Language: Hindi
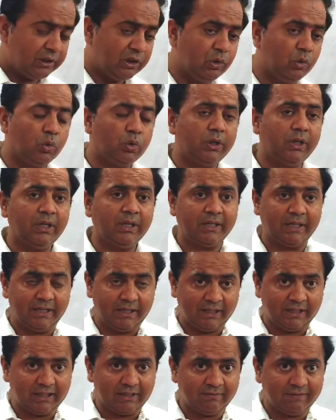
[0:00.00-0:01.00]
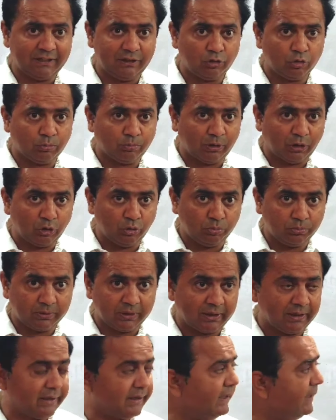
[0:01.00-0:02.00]
Q की critical value को मालूम
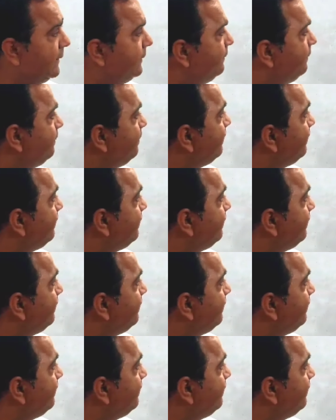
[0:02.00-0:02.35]
करना है